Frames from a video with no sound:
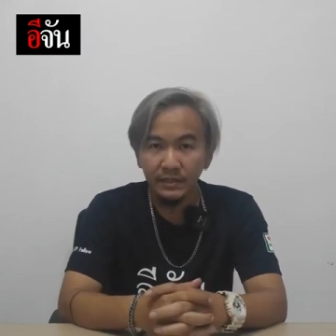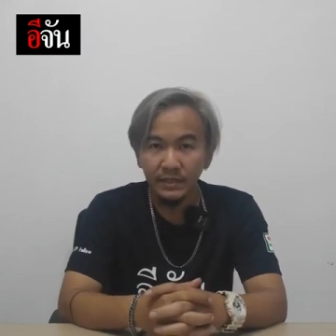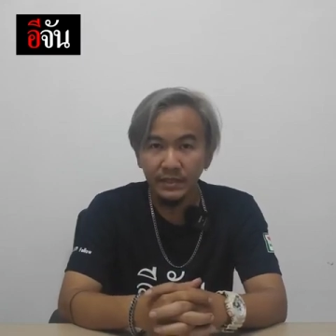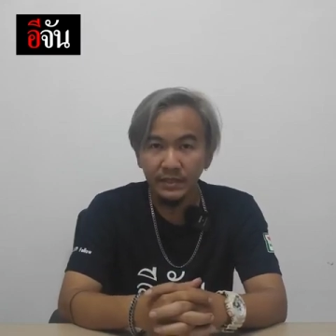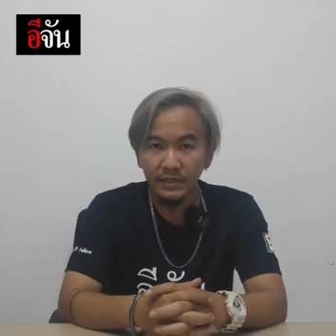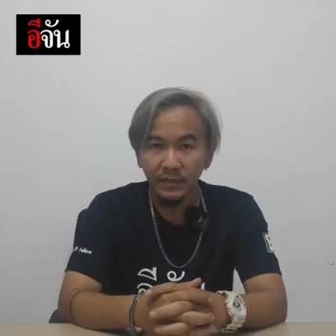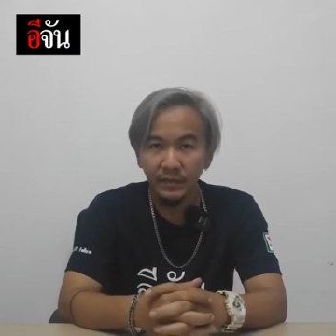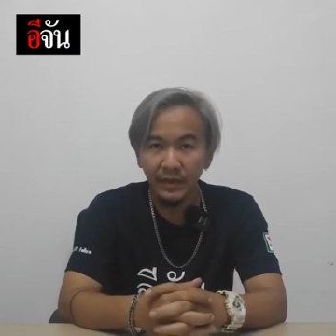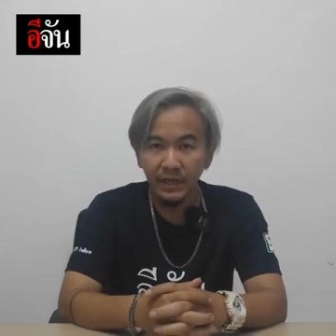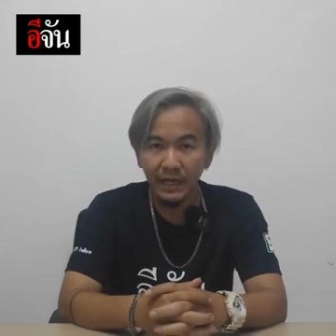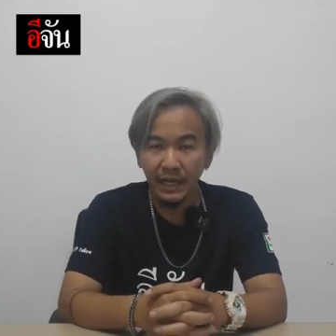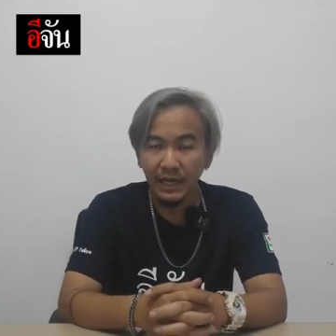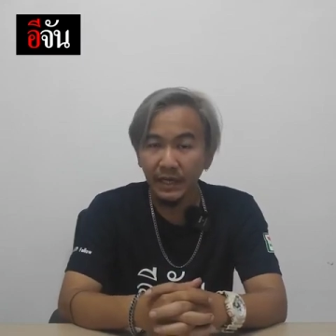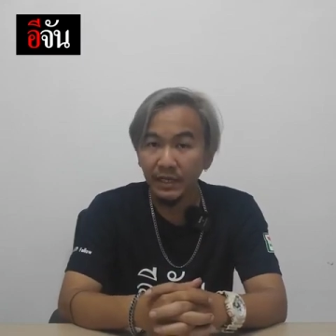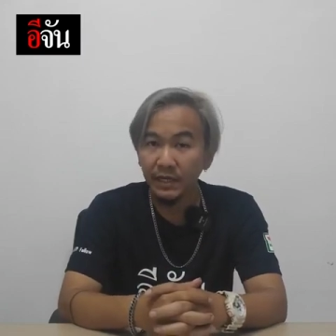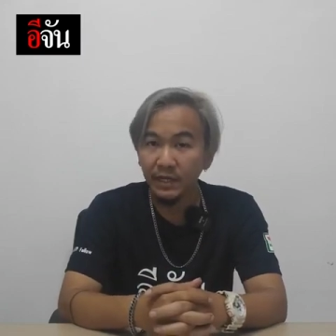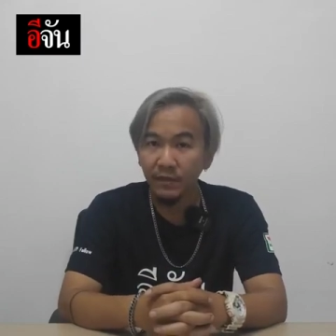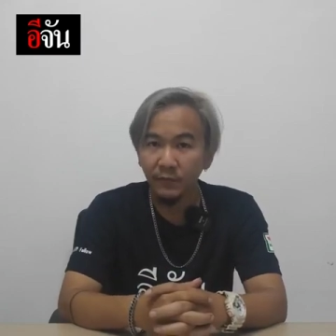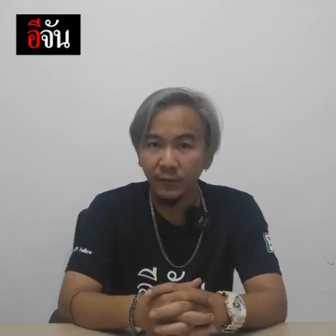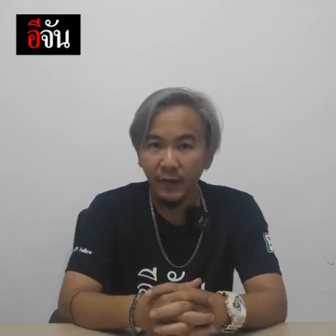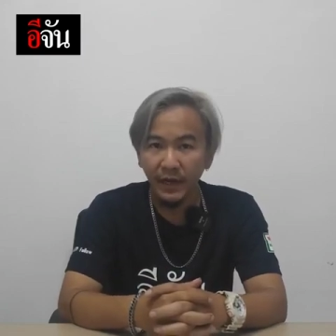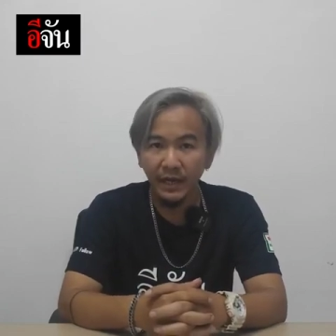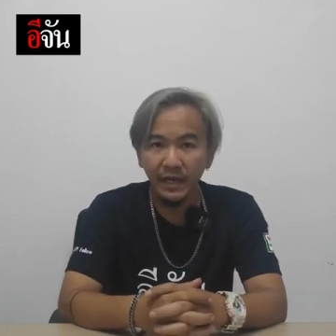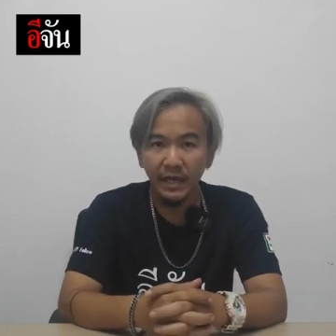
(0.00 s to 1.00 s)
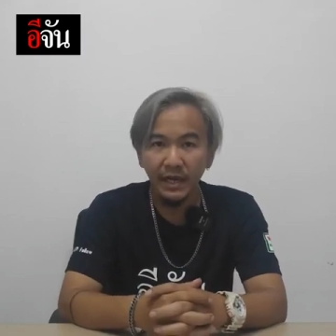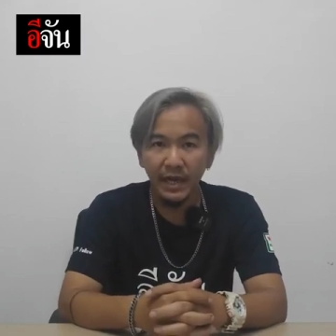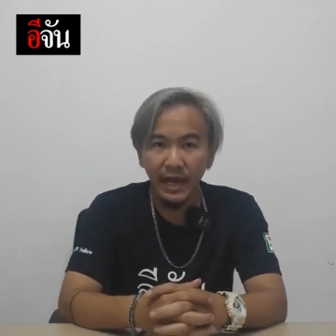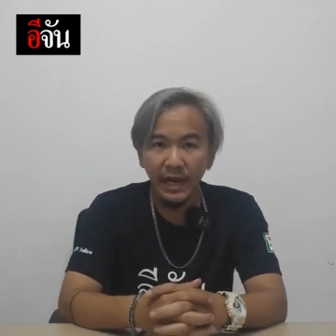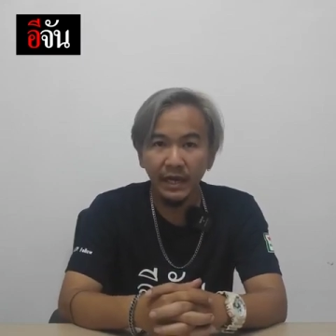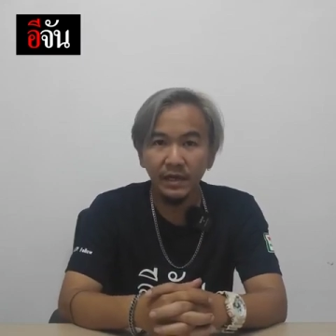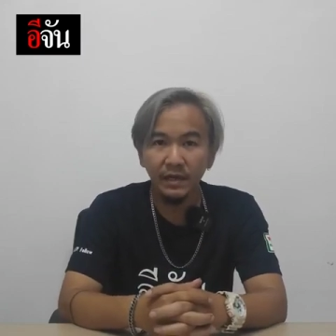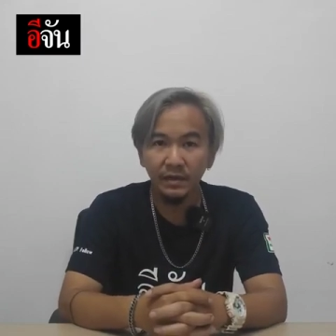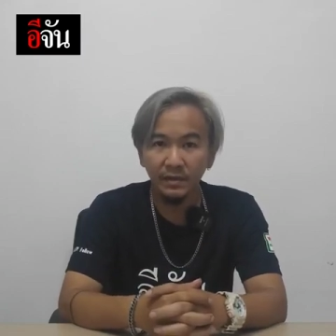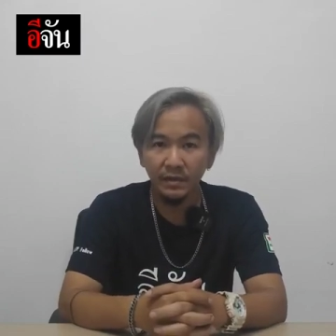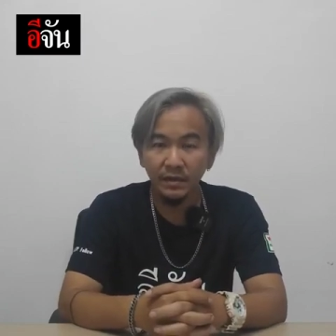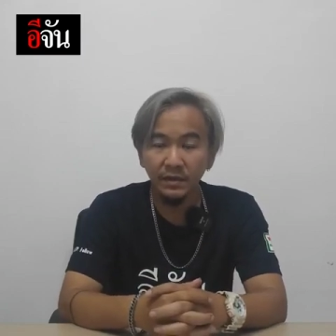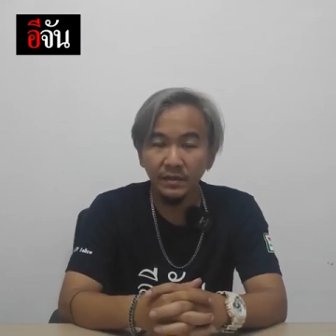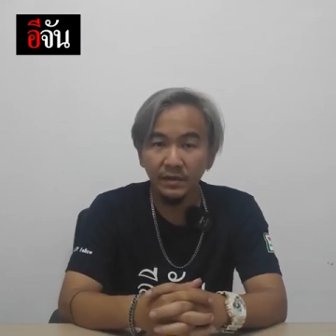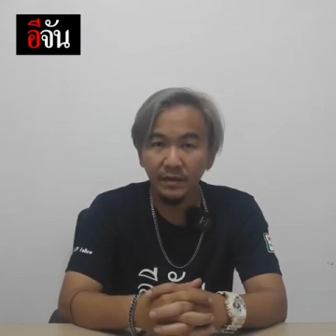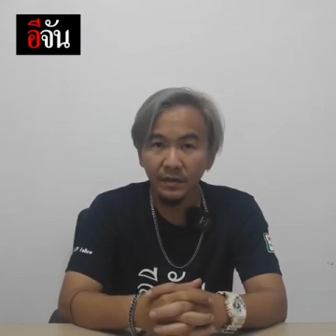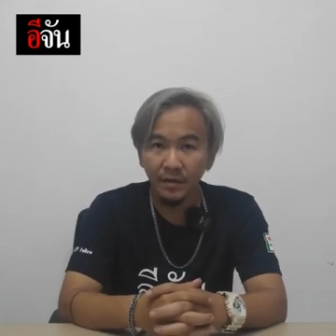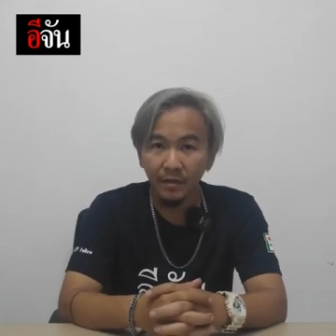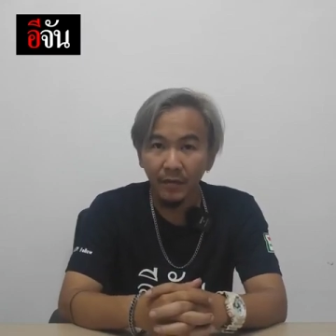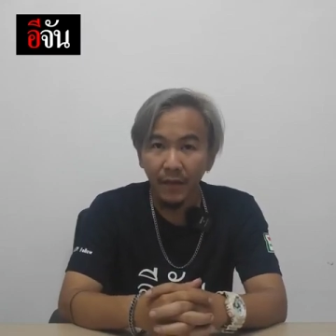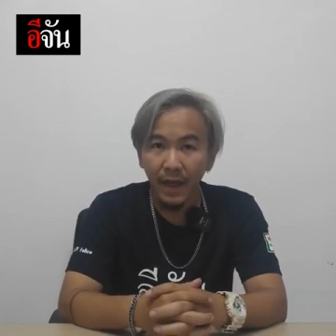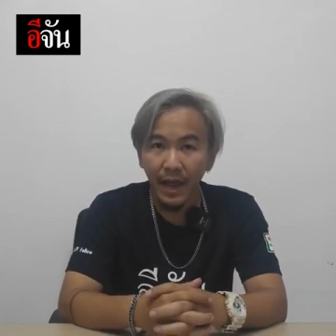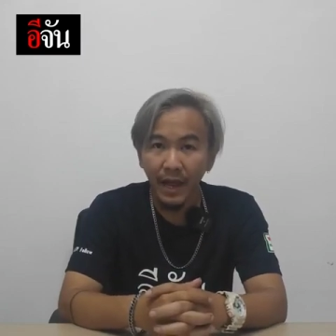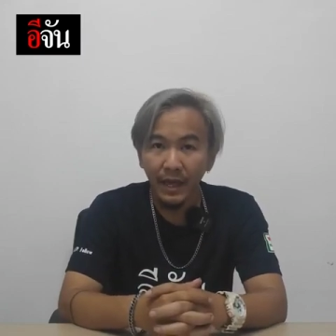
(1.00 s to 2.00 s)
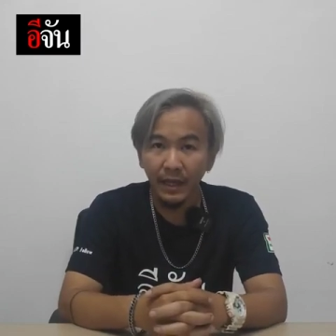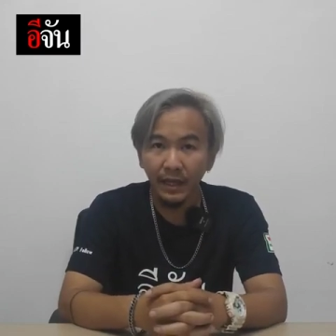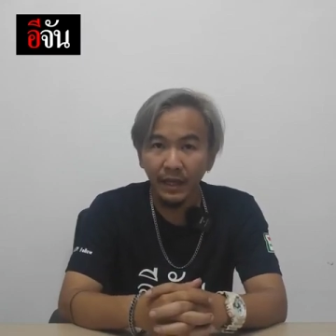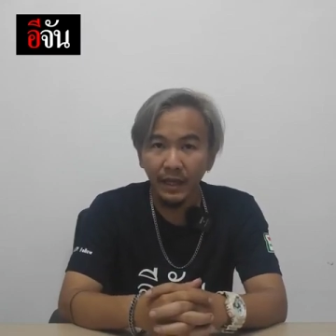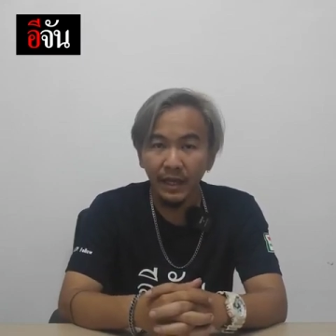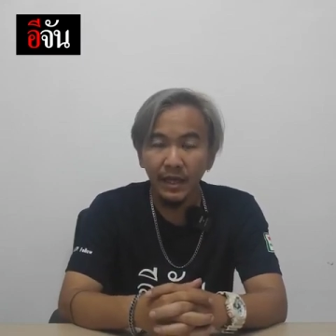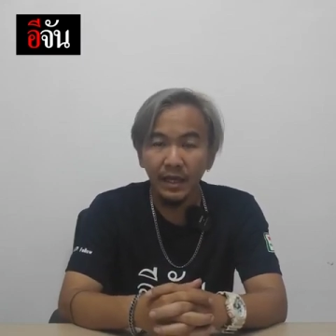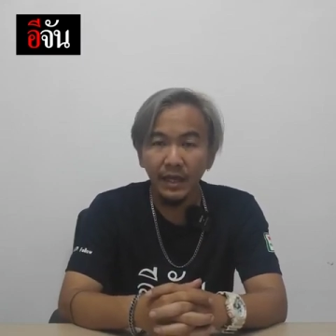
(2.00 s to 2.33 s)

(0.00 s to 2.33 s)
ที่จะมีการเคลื่อนไหวใดๆเกิดขึ้นหรือไม่